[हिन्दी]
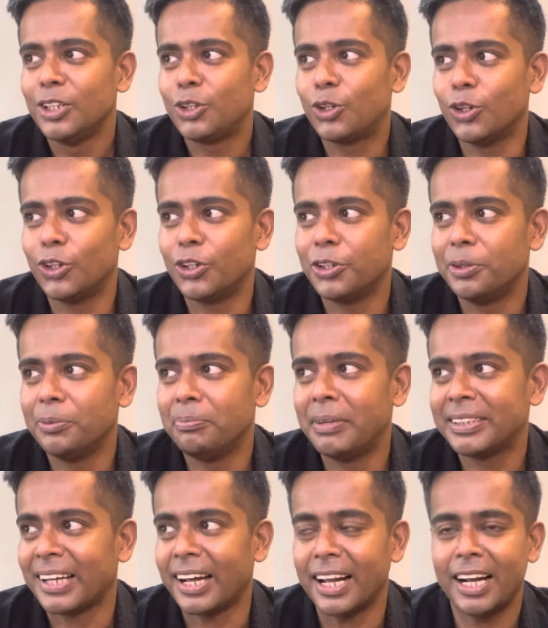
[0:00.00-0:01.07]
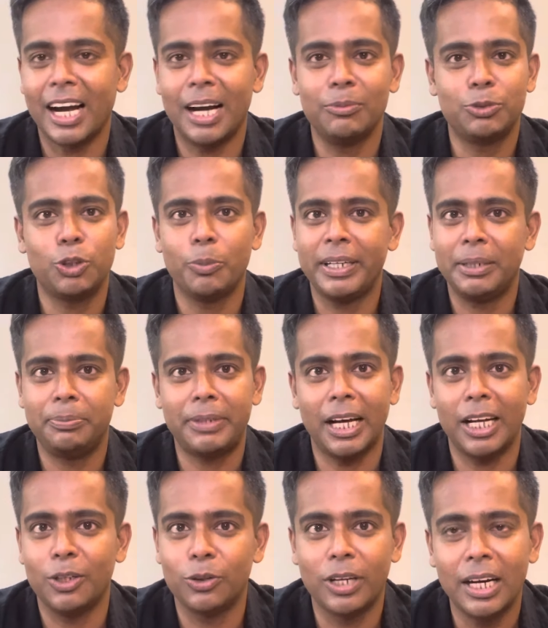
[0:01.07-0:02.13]
तो मैं सारा काम सुबह निपटा
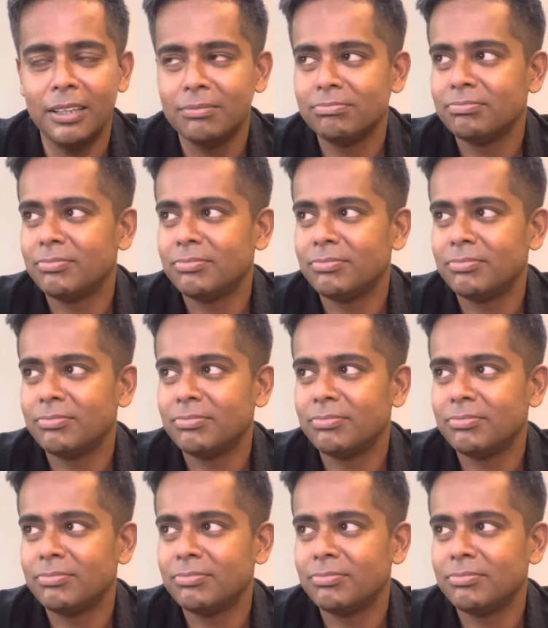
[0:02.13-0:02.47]
लूँगा